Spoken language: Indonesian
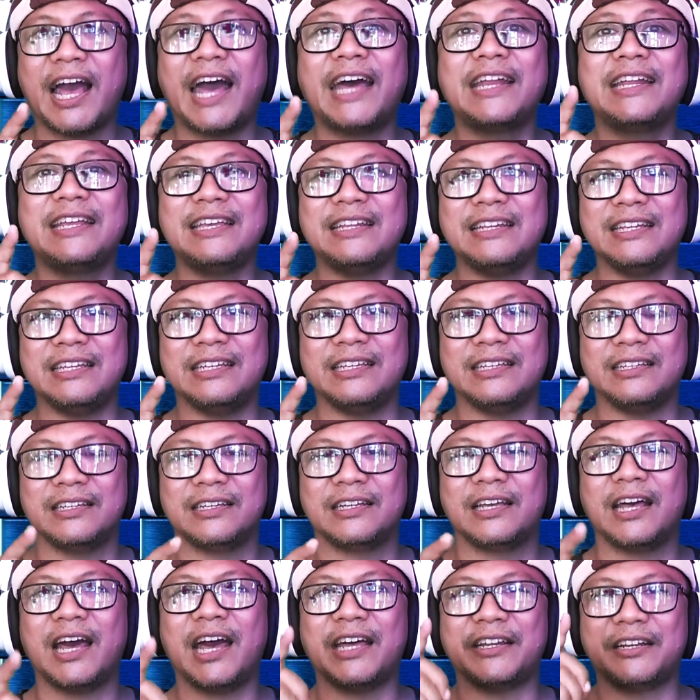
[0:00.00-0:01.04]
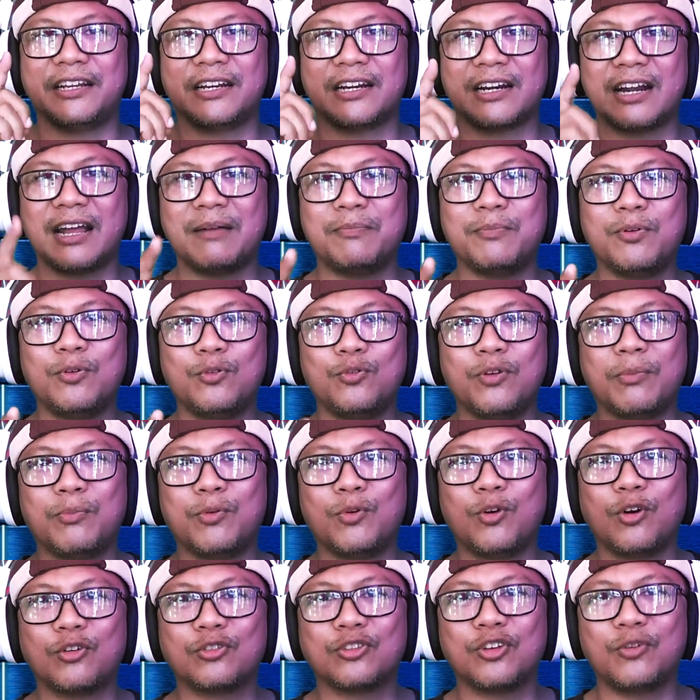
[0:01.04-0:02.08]
hari ini, hari Rabu
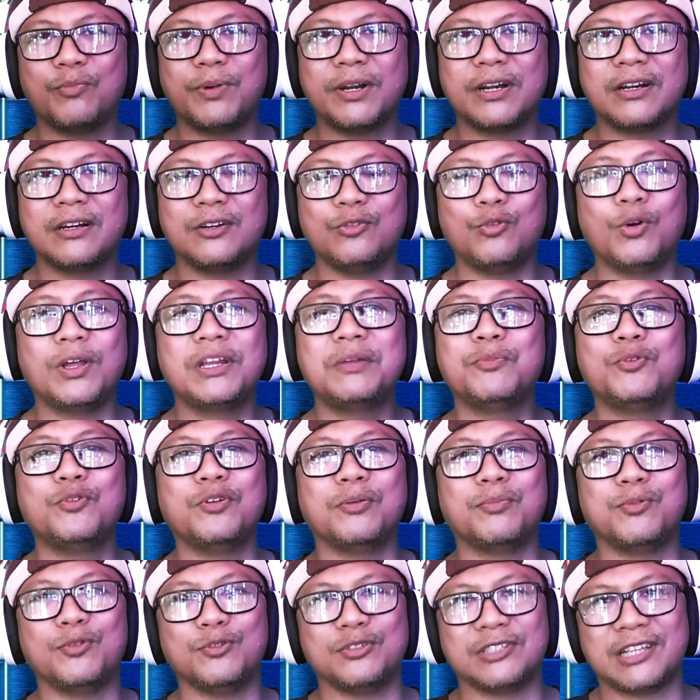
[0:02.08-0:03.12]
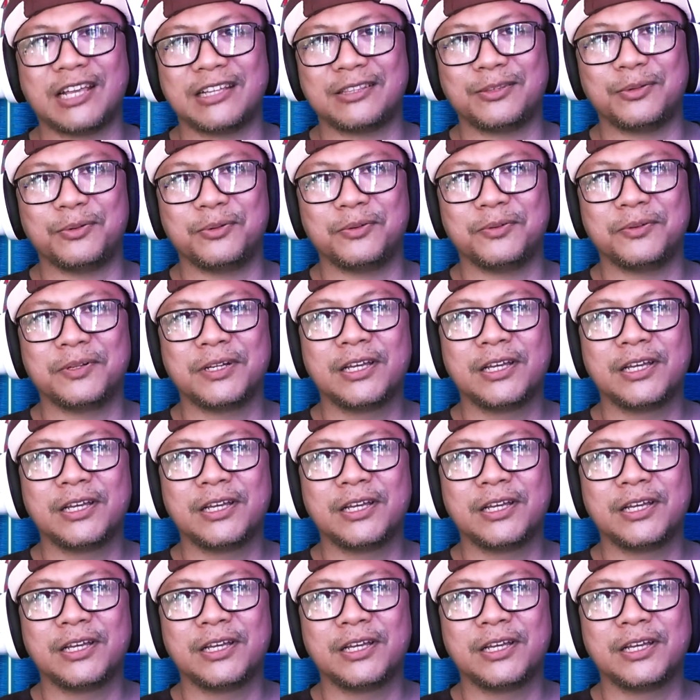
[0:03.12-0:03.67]
20 Oktober 2021.